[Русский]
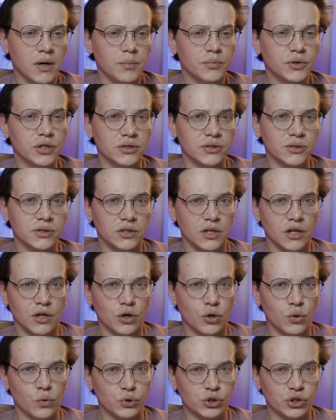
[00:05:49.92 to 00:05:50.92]

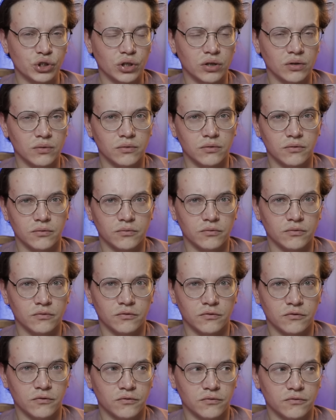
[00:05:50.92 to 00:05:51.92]
бабкинская роза э,
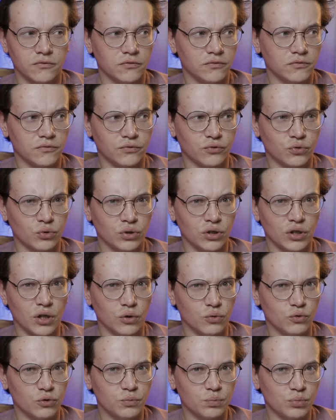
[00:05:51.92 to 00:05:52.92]
в рот
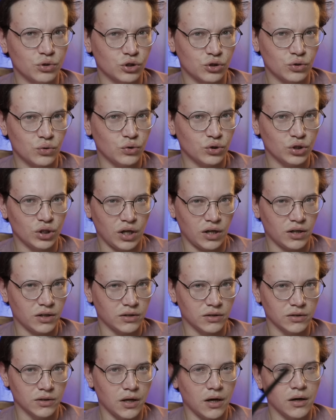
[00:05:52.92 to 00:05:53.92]
ногой пиздой
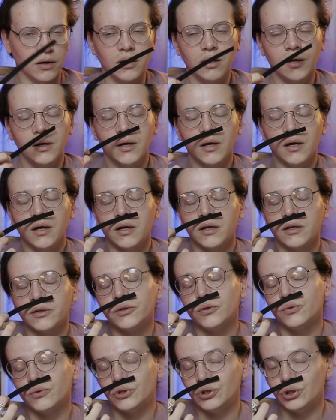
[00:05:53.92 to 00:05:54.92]
нарыла.
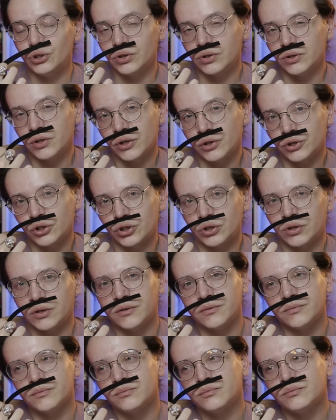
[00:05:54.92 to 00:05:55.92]
Это очень
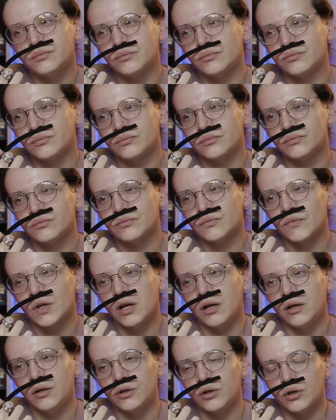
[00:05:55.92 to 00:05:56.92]
нежно,
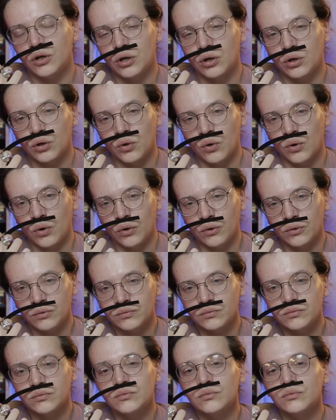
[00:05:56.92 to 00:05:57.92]
легко,
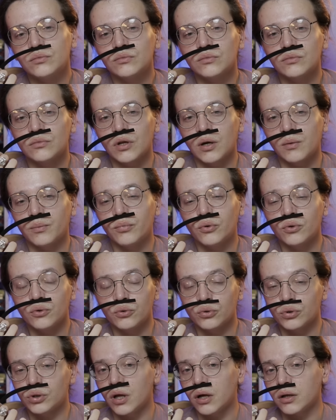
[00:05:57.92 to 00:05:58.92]
на
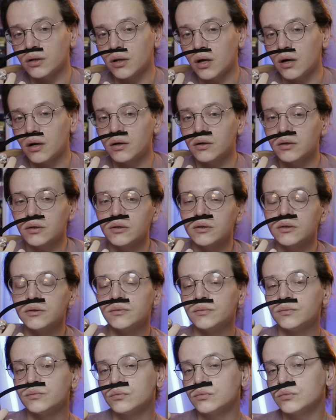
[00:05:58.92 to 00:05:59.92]
полутонах,
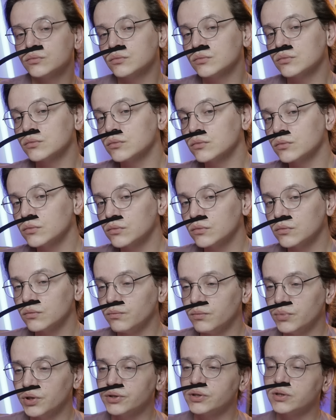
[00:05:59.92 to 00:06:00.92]

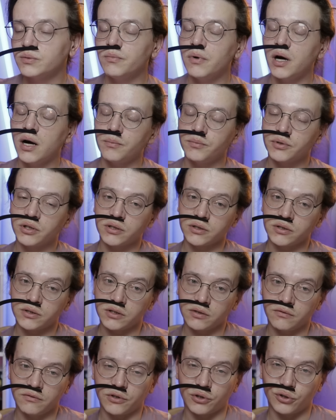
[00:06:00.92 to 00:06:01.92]
без бабки
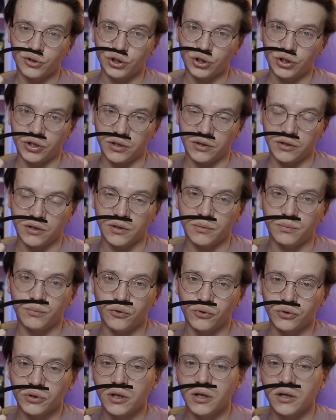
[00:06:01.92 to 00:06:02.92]
совершенно,
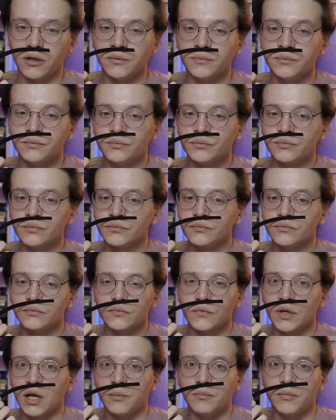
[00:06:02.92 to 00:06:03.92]
поняли?
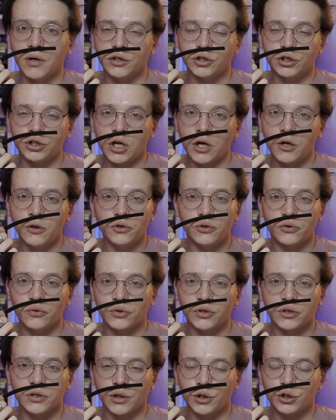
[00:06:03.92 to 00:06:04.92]
Обожаю
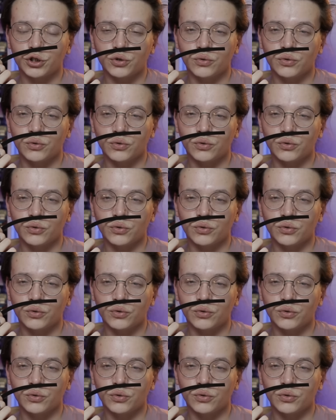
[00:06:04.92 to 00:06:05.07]
ее, ни на